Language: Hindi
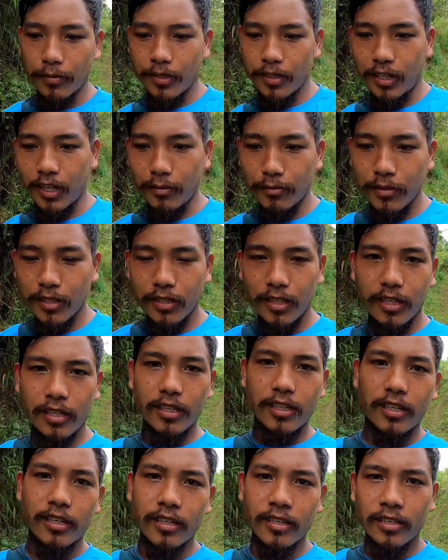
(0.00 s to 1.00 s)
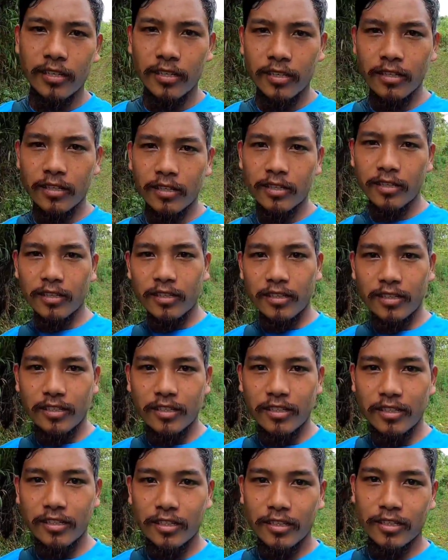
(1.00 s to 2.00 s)
अभी आपने देख लिया
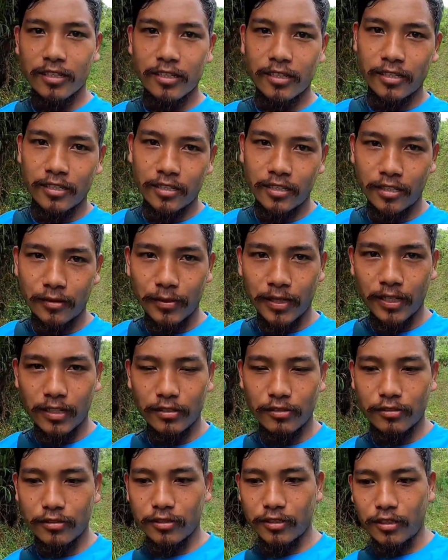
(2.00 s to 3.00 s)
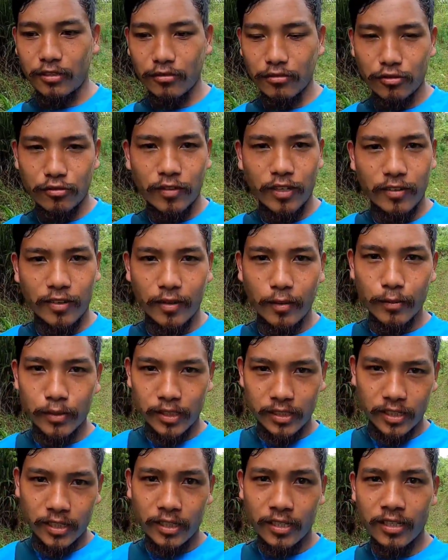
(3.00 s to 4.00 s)
कि हमारा चाचा जुलवा
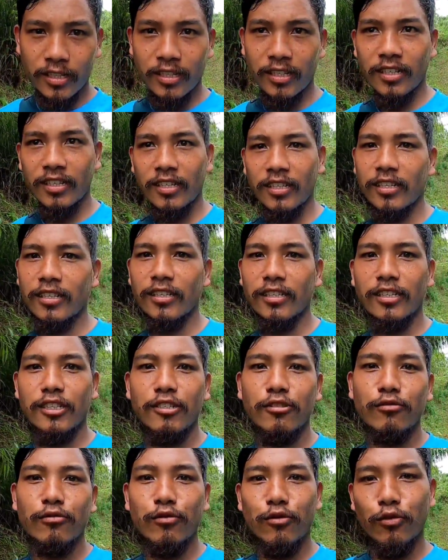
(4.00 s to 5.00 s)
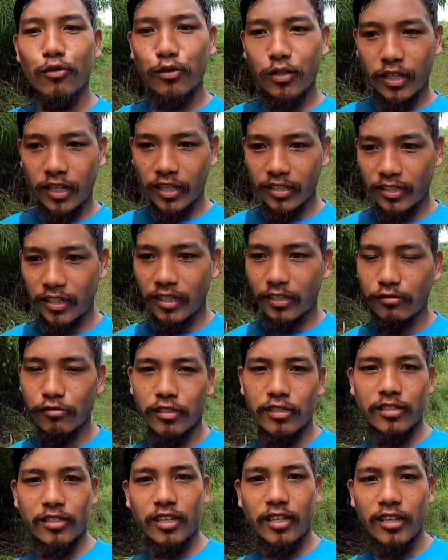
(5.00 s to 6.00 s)
राम जी से क्यों और कैसा
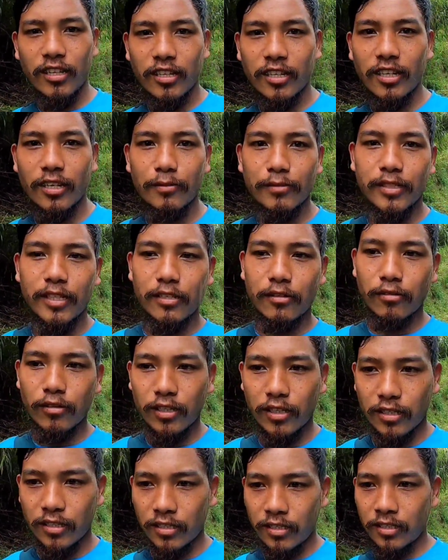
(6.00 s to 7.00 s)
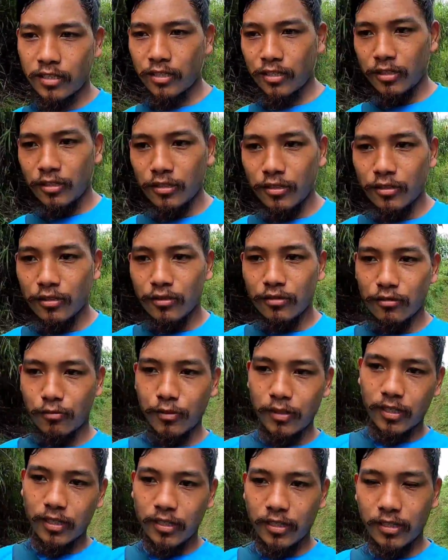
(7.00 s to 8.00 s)
हुआ जाता है ये लम्जे को लेके
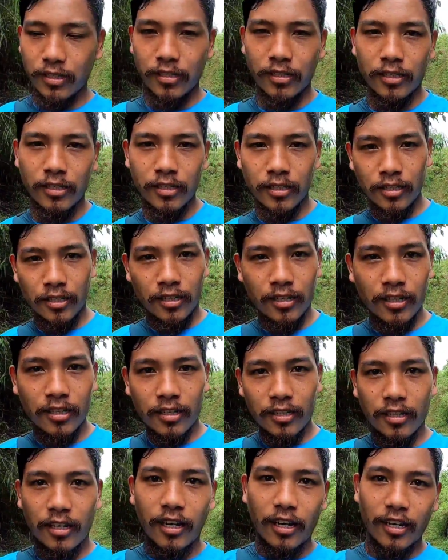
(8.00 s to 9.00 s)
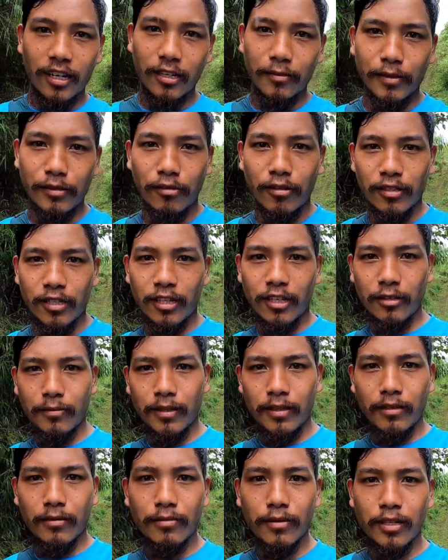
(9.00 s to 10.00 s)
तो फिर आगे में थोड़ा देर के
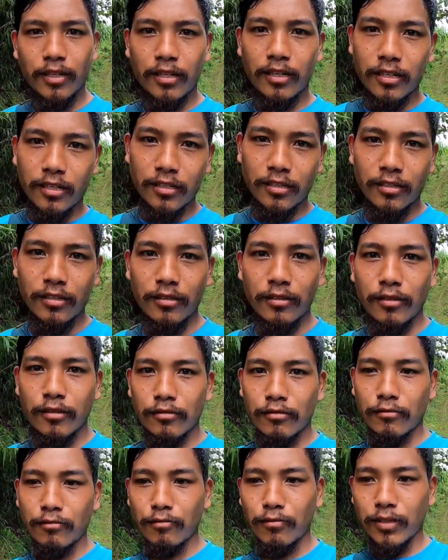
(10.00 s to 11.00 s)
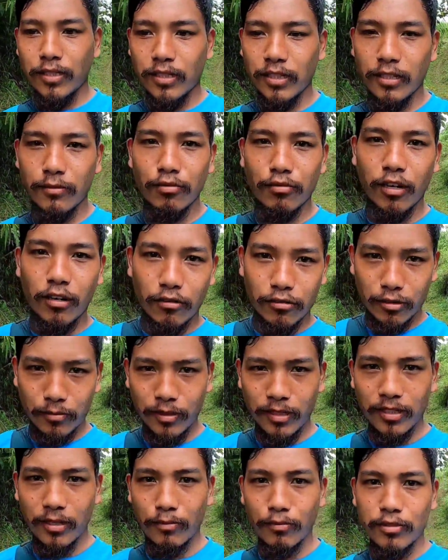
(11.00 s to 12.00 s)
बाद फिर बस्ती का बुरा लोग
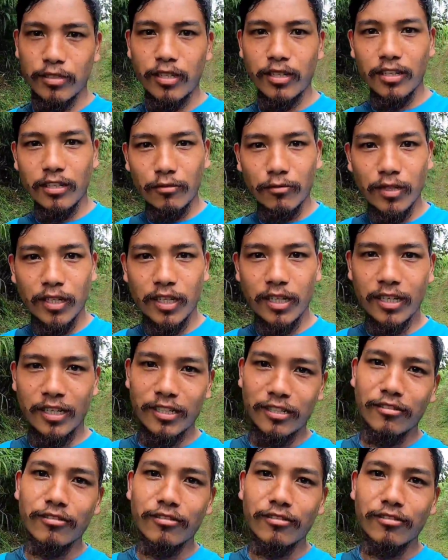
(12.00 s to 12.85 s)
से भी आपको जानने को मिलेगा